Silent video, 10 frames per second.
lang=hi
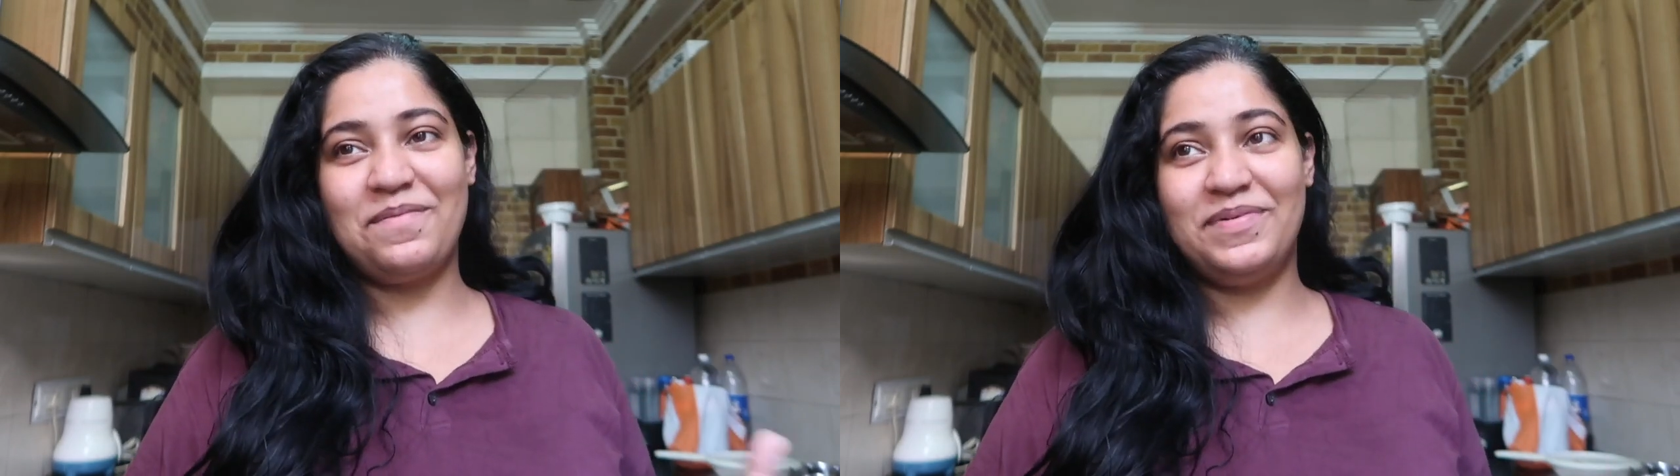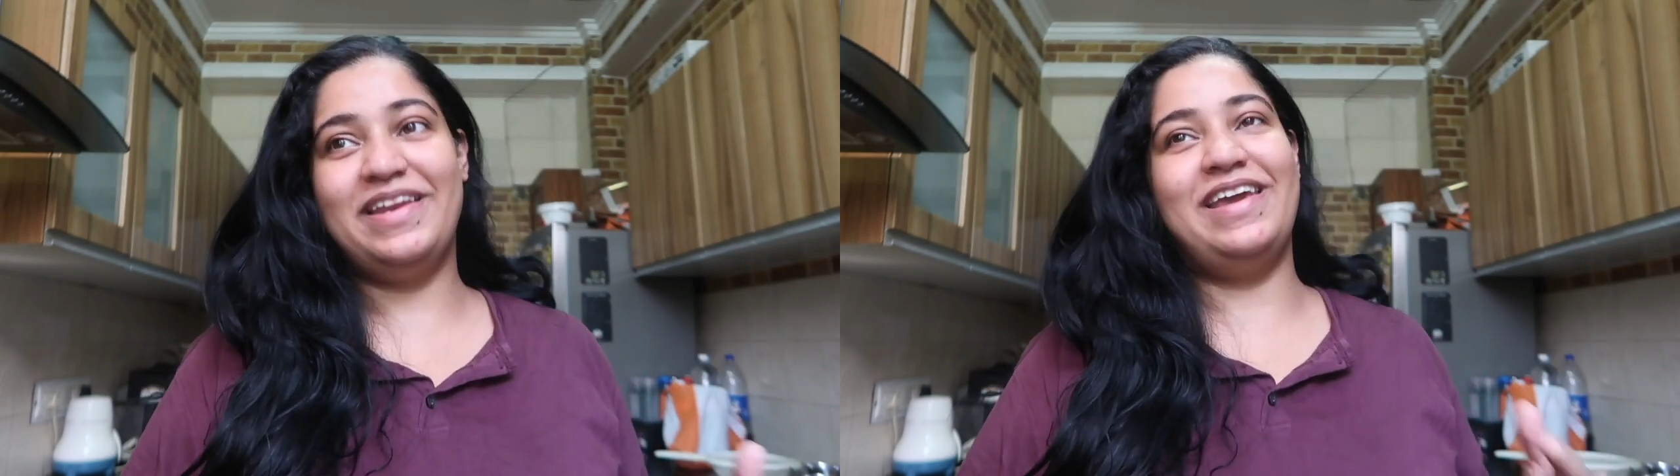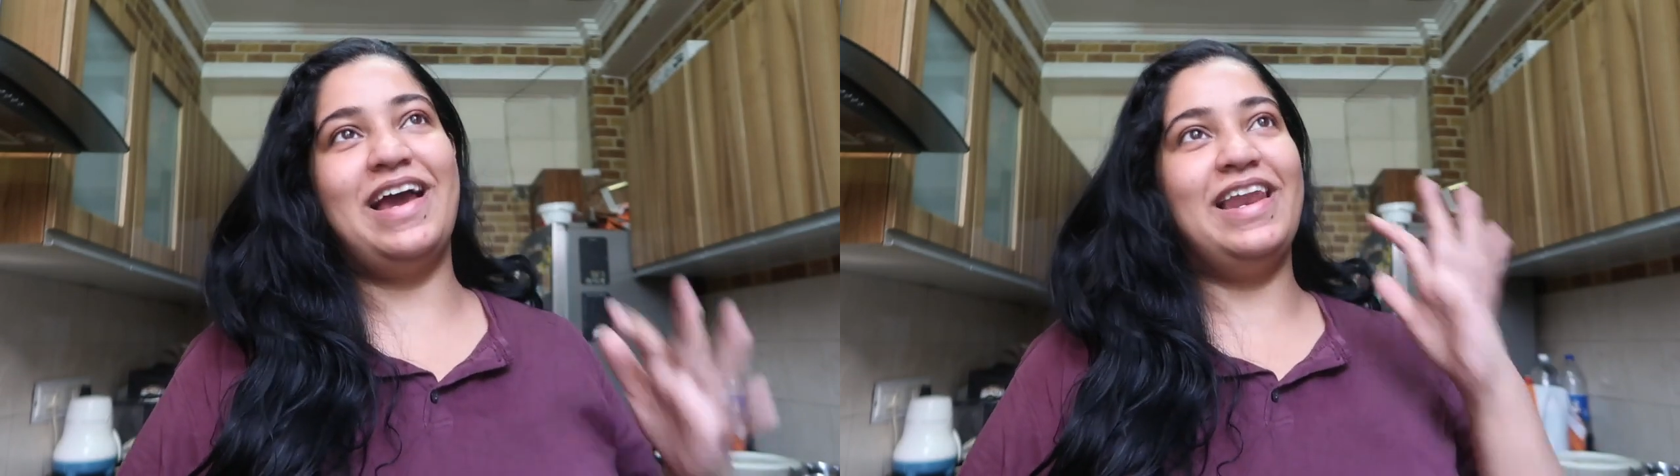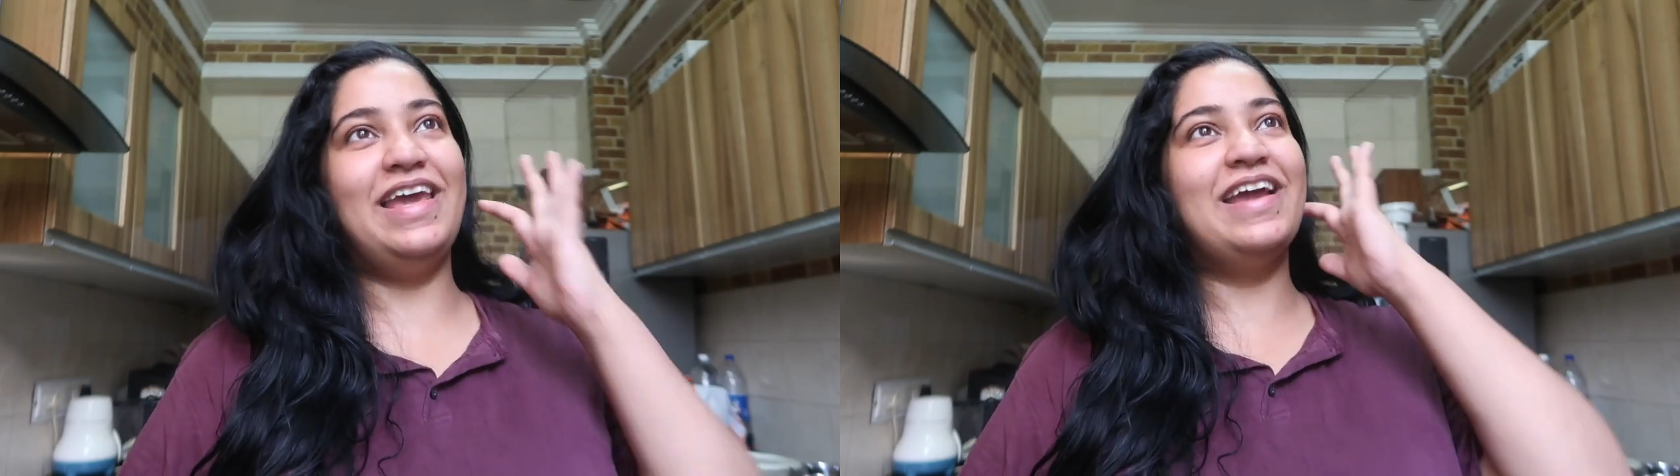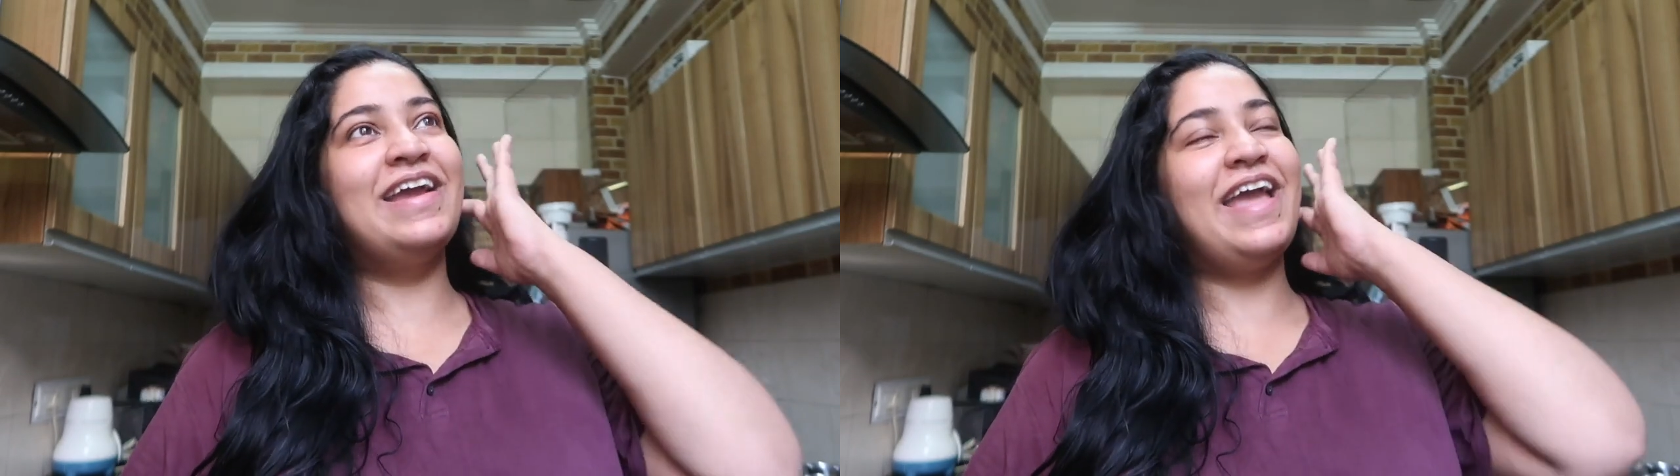कपड़े
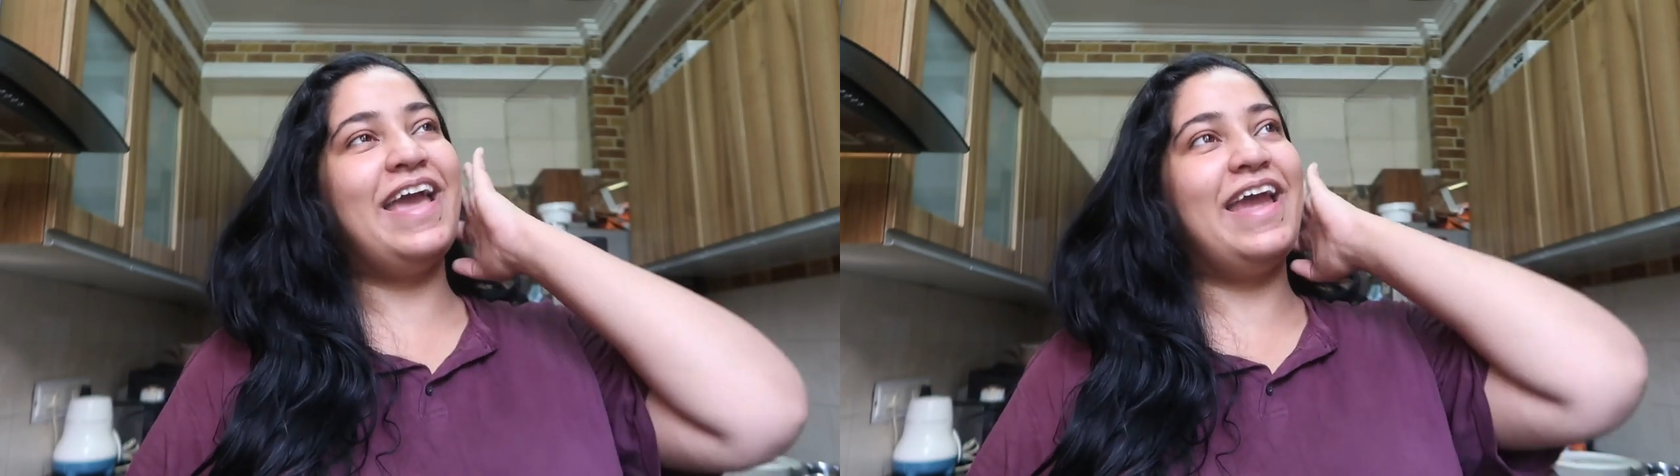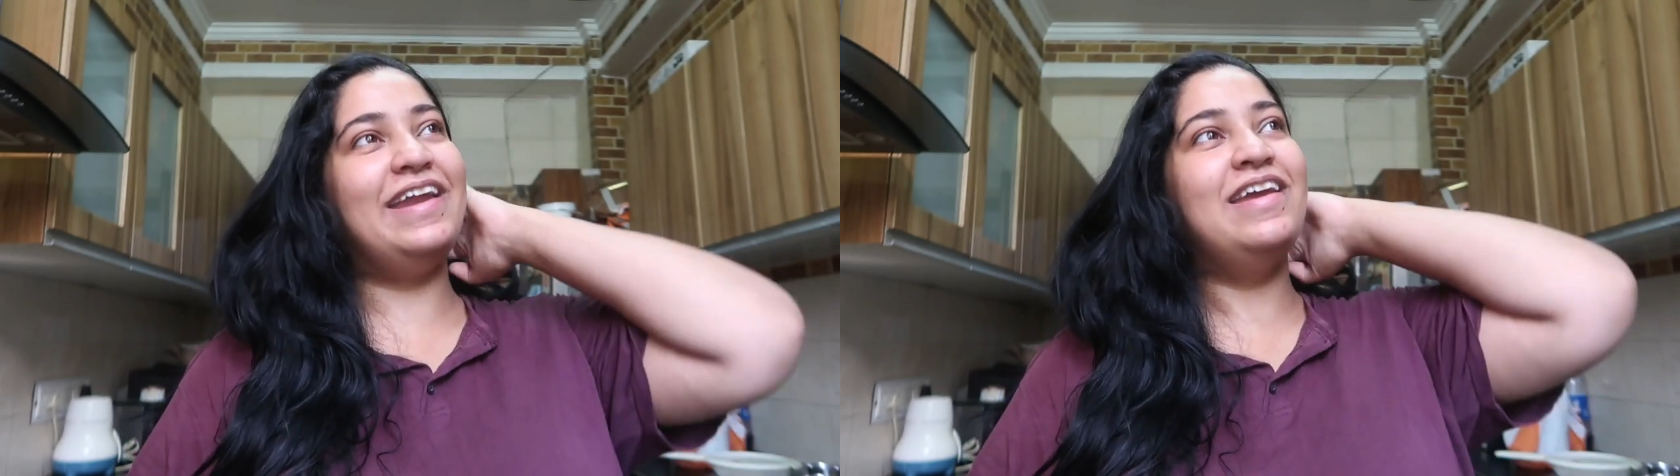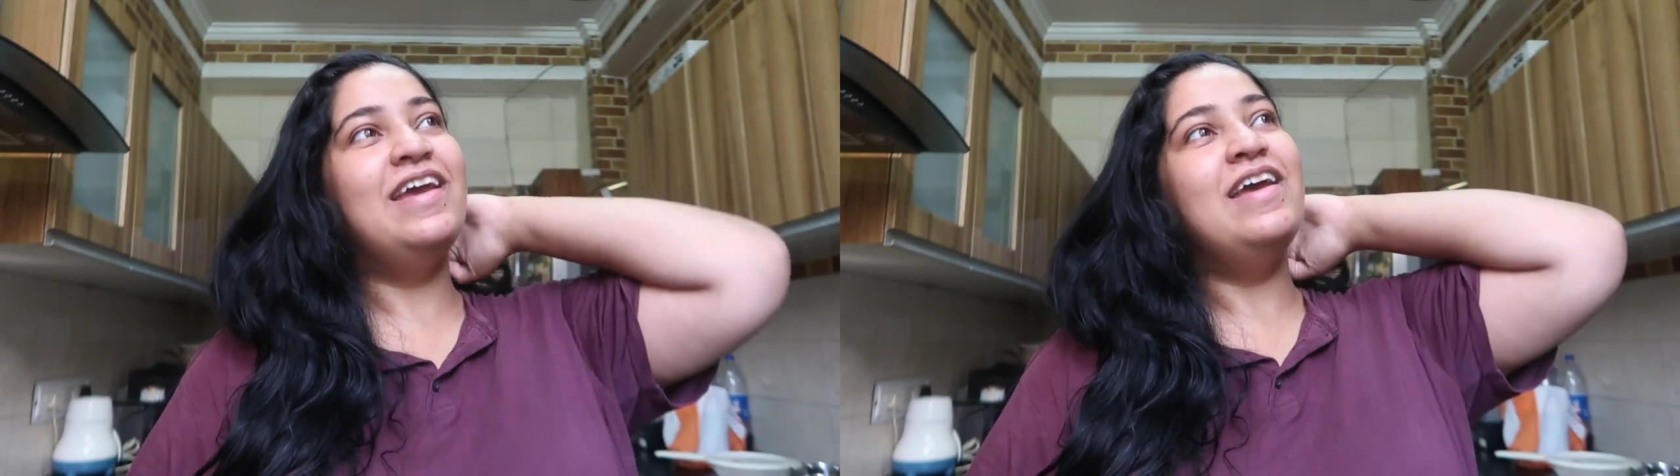निकाले एंड